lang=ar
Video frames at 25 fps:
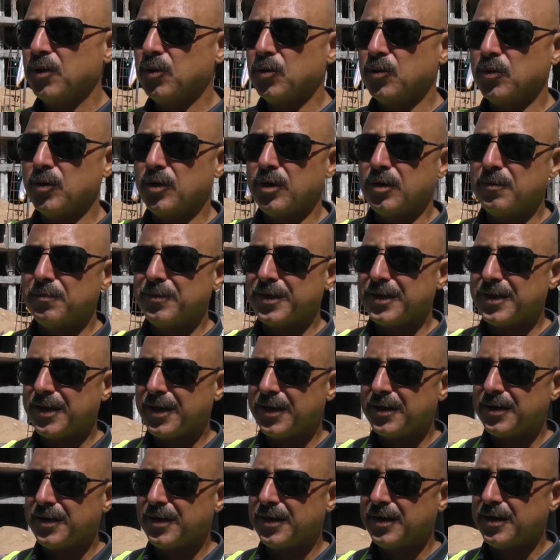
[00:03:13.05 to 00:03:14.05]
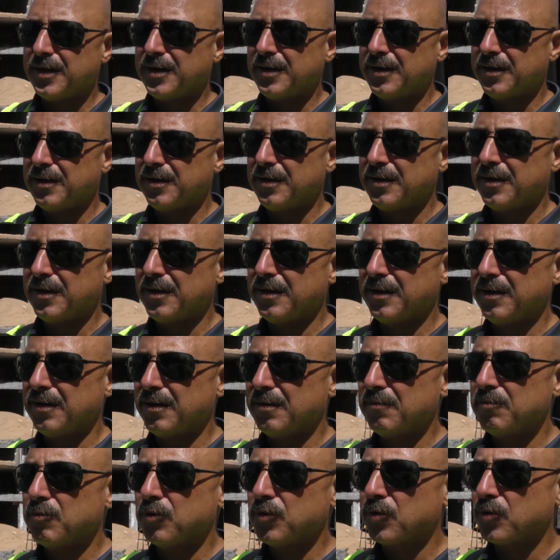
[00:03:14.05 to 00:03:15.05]
وبدأنا
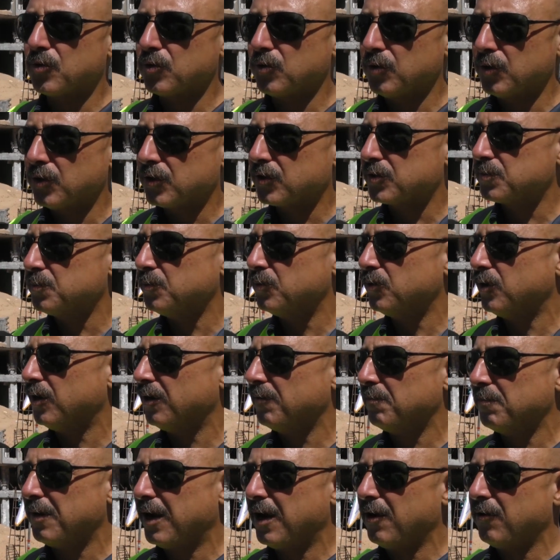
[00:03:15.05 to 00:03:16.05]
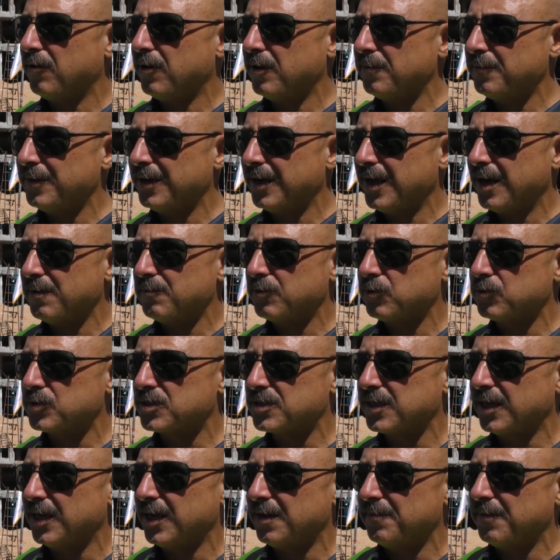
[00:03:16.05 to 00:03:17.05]
آه، منذ أسبوع بعوامل أمن
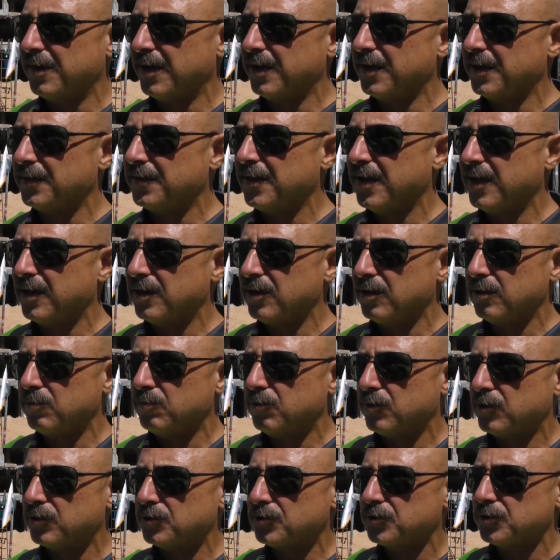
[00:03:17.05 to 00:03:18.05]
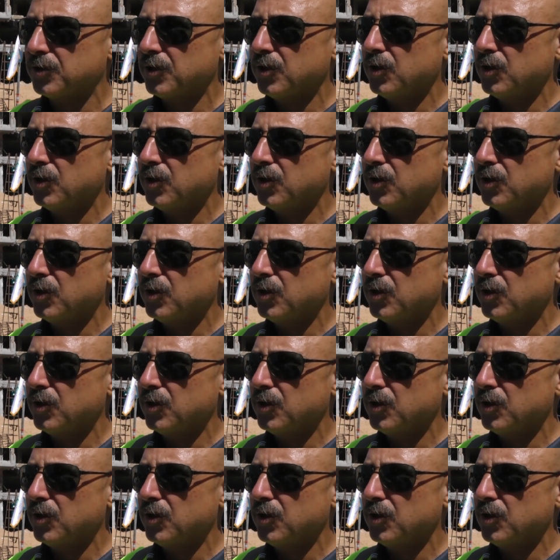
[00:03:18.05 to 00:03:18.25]
والسلامة على دائرة البرج